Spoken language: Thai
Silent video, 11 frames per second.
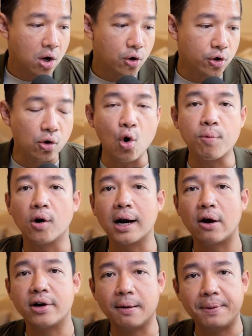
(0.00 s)
รูปของเรา
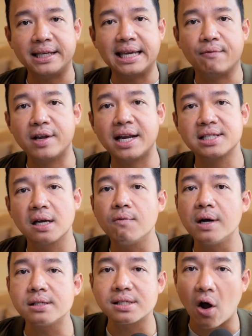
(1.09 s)
เนี่ยไปเก็บไว้ในเซิร์ฟเวอ
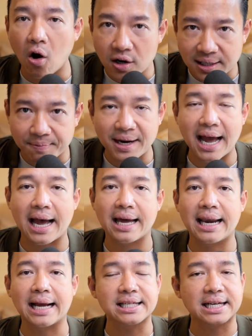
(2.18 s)
ร์2สัปดาห์ห
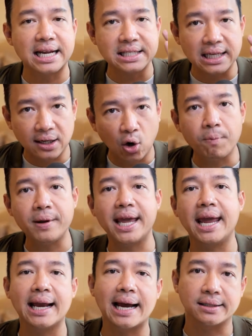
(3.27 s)
ลังจากนั้นจะลบเอ
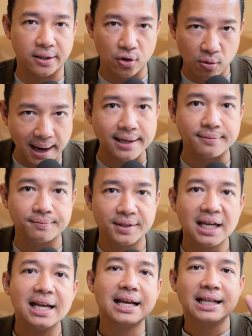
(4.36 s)
งอัตโนมัติ
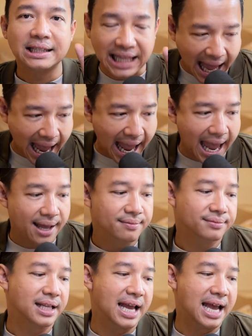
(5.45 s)
แต่
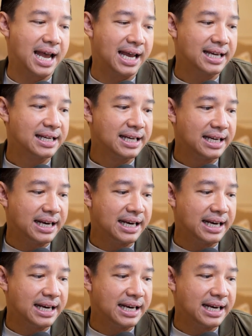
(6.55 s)
ใน